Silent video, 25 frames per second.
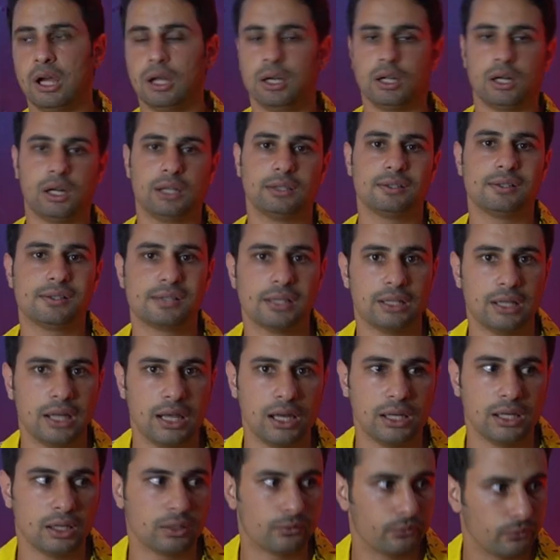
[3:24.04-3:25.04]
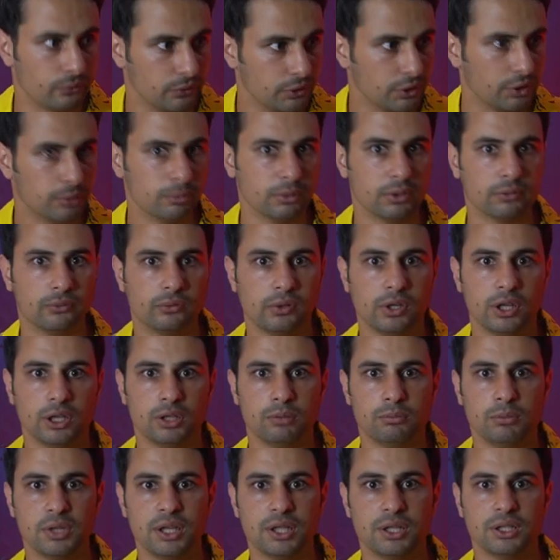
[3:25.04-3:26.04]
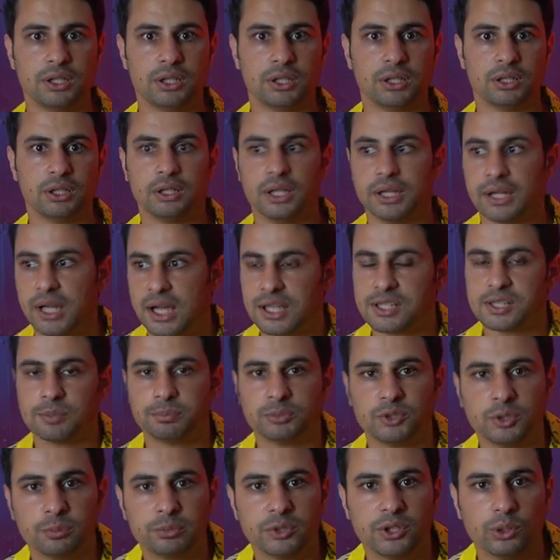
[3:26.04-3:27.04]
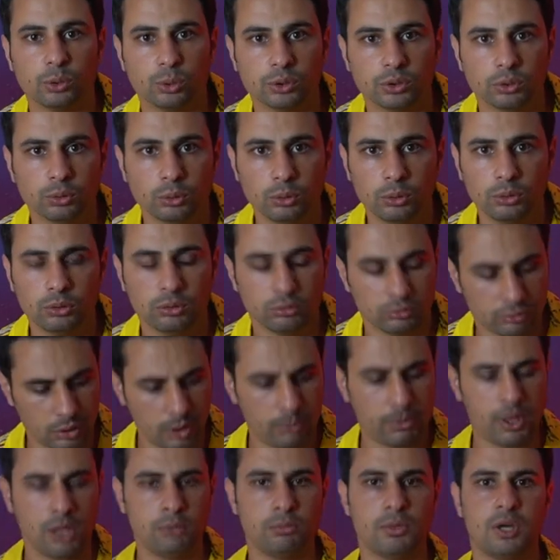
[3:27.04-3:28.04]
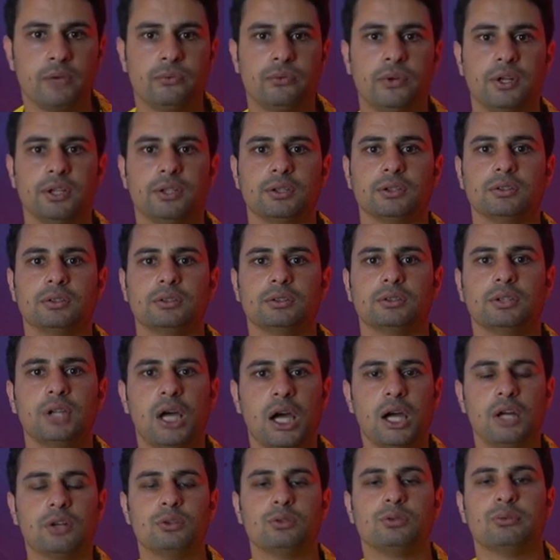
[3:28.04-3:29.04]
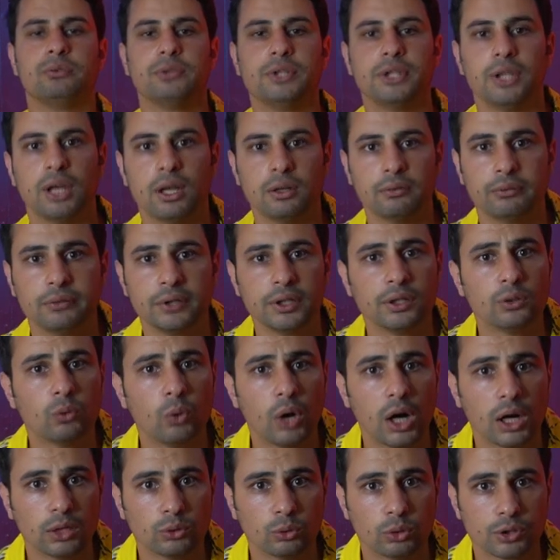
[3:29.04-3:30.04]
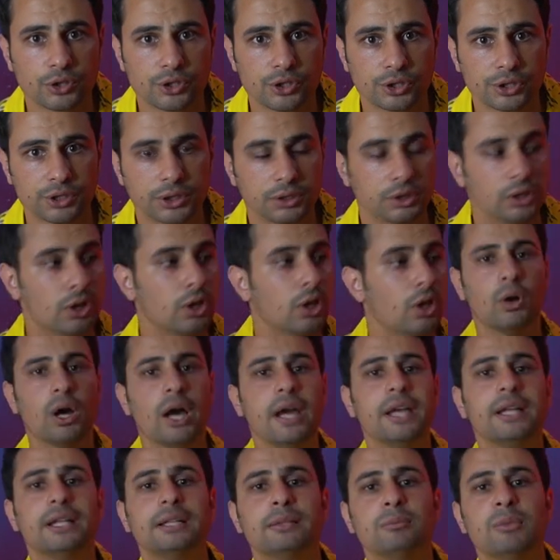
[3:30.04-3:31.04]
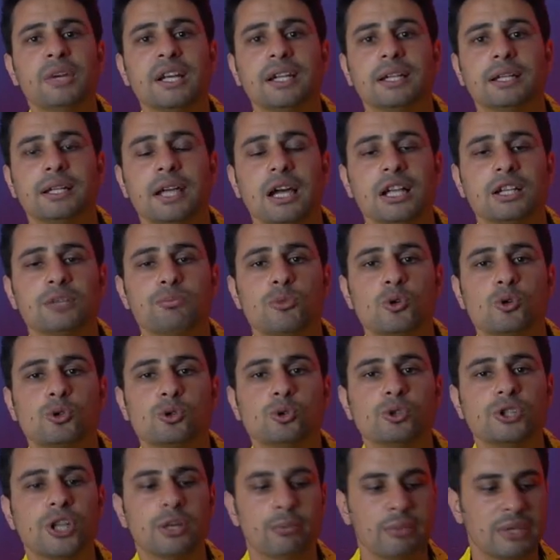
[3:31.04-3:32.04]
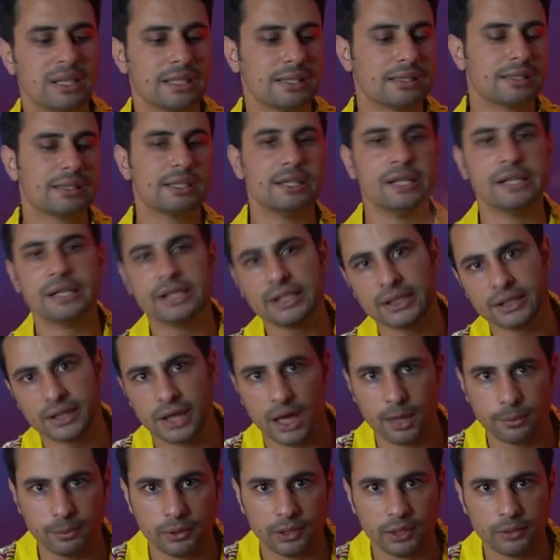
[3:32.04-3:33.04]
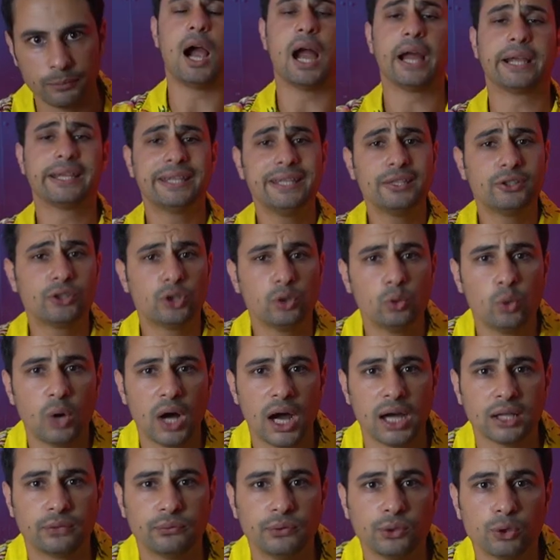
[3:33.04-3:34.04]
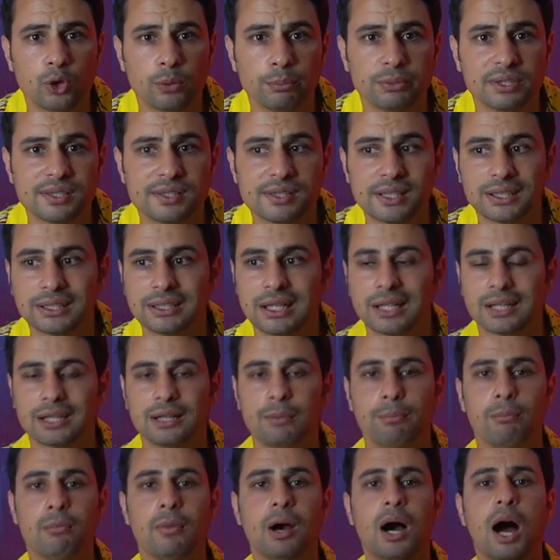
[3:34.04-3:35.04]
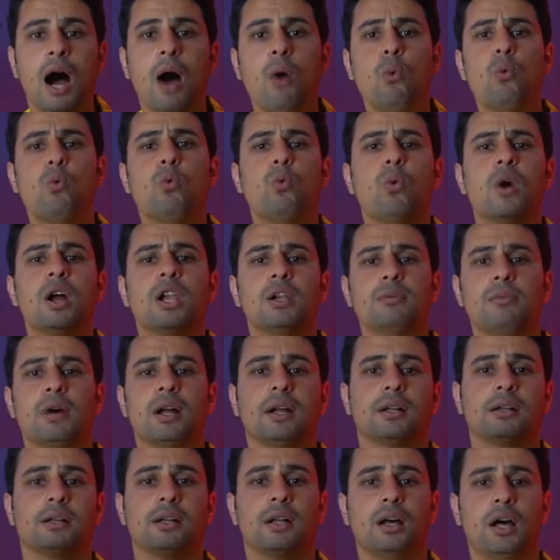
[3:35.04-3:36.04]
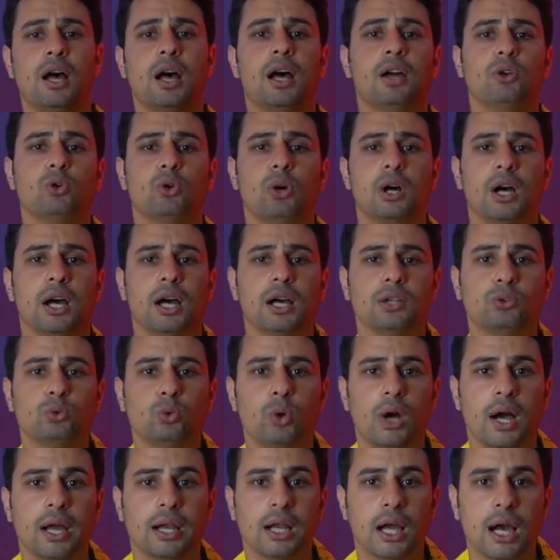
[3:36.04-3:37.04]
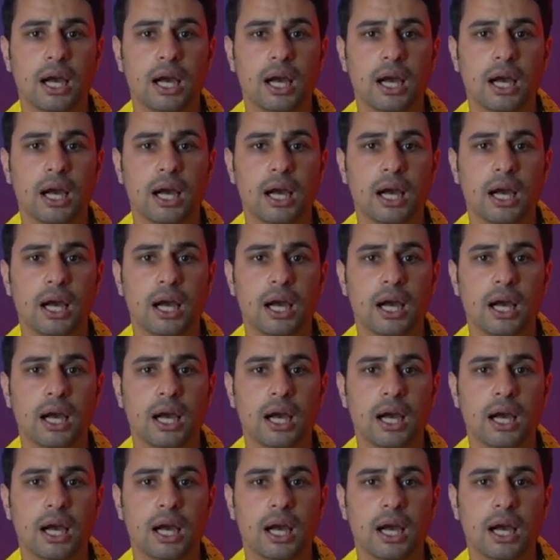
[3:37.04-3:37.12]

الله راح تسال حالك في بالفعل مهنه لناس بتبكي وتنوح؟ طبعا ماي فريند نحن في 2021 وهي المهنه كانت موجوده من سنين قبل، اكيد كل واحد فيكم بيتذكر لما اول مره اهله اخذوه على